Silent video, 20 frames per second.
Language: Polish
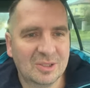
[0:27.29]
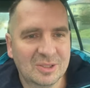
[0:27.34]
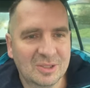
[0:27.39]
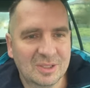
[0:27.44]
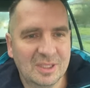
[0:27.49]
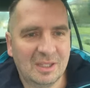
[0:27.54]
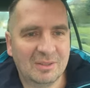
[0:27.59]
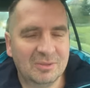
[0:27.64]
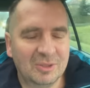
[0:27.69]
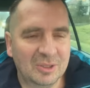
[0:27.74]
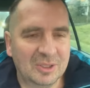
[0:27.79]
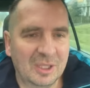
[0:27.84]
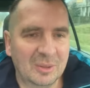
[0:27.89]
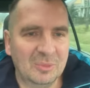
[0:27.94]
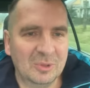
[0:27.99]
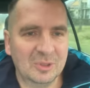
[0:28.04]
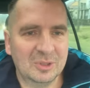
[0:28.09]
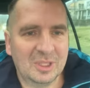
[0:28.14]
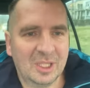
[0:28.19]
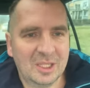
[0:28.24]
co dawno
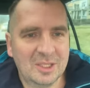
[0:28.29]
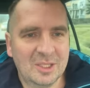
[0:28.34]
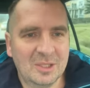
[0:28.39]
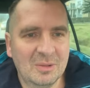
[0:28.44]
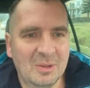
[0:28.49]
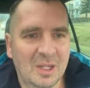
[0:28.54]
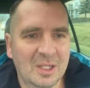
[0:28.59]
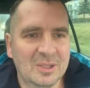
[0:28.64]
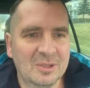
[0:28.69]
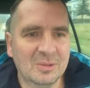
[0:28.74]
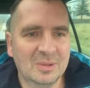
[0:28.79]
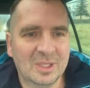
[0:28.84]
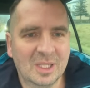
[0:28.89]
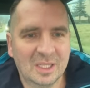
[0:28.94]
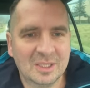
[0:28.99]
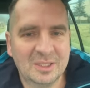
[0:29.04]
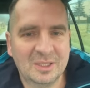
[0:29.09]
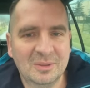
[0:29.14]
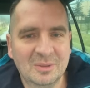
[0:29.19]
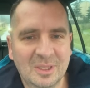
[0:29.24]
temu utraciłaś,
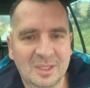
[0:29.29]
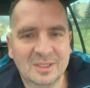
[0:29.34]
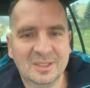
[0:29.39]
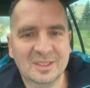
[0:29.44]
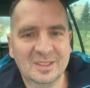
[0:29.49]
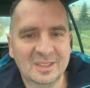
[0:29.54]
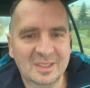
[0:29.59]
utraciłeś